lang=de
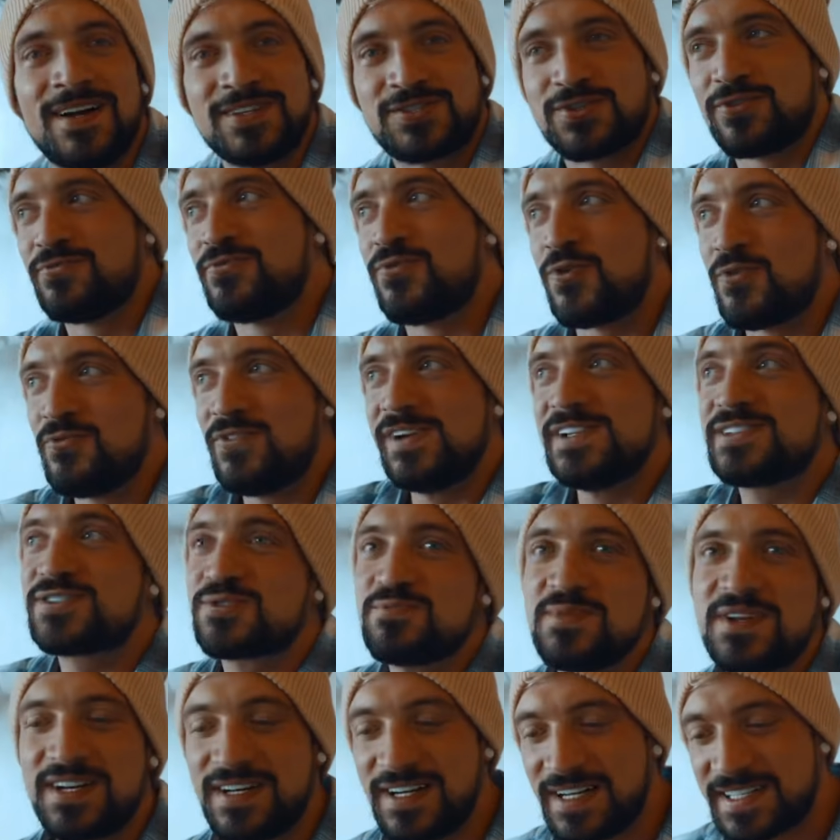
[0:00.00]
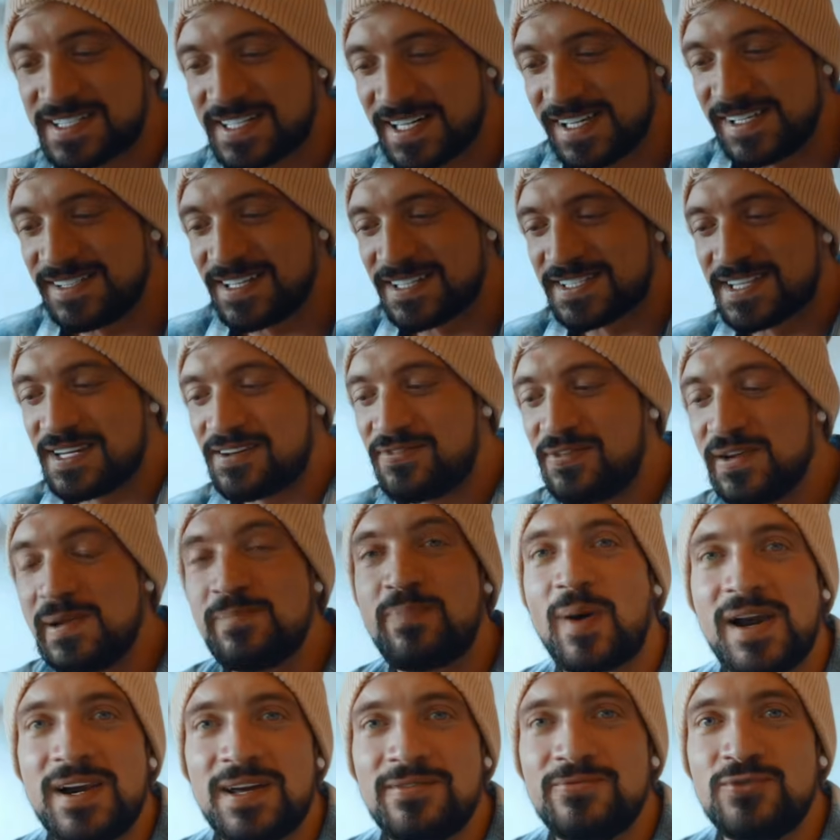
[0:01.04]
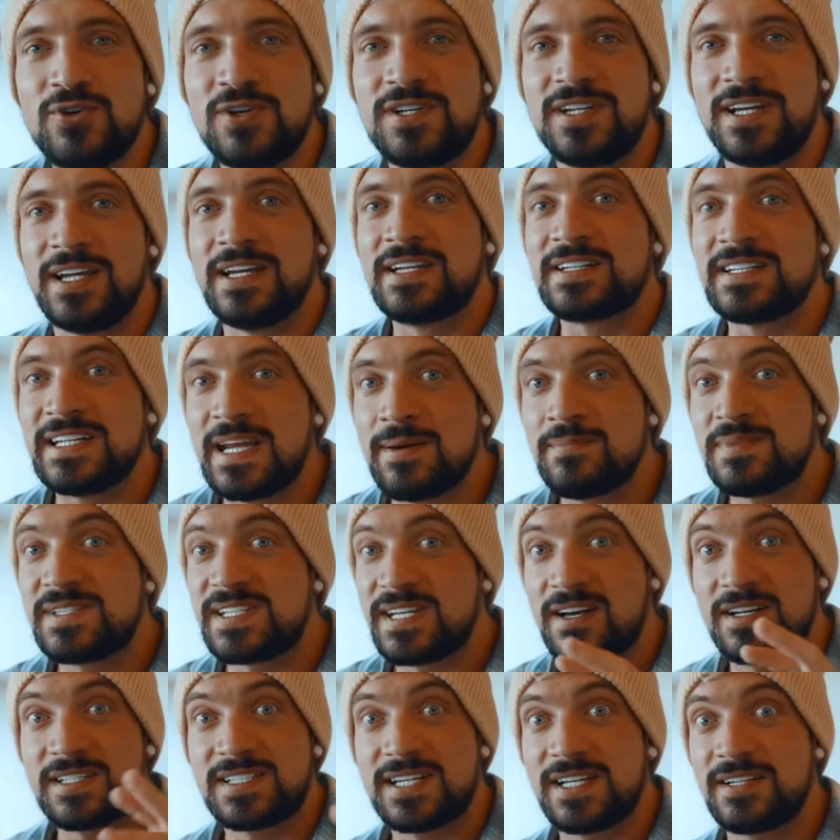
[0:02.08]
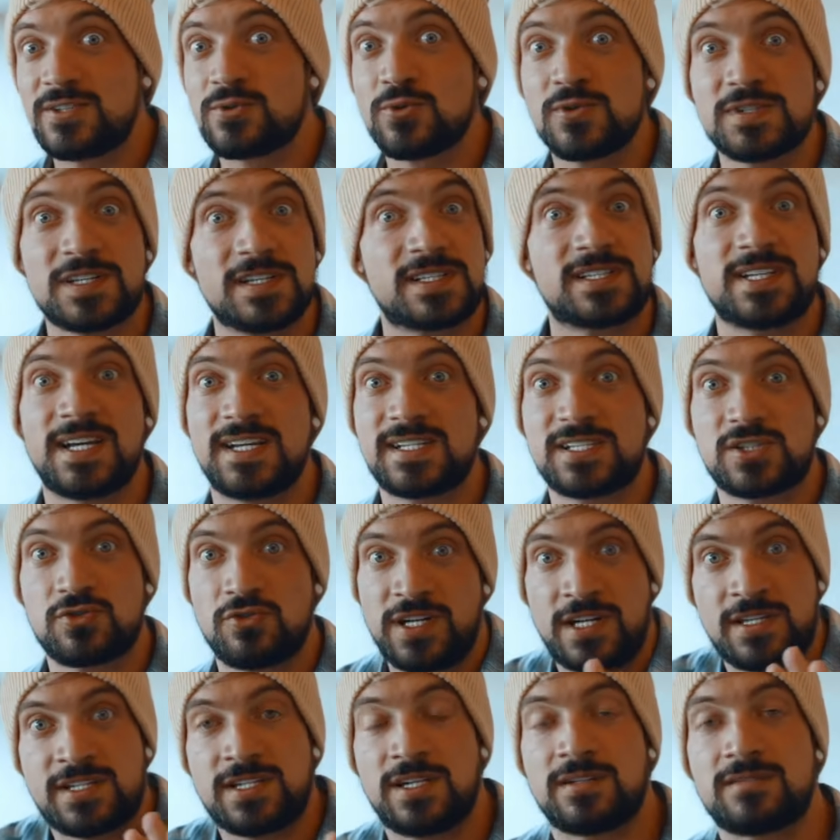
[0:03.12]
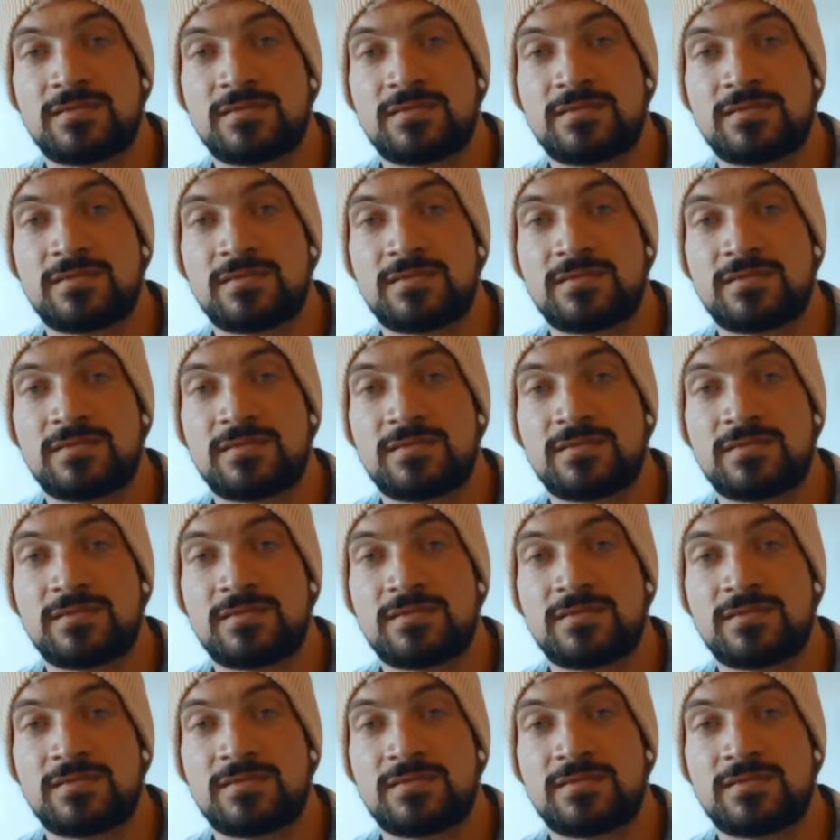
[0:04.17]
Also wo willst du mir denn erzählen, dass ich viel ballern würde? Ich nehme THT-Dosis, Testo, that's it.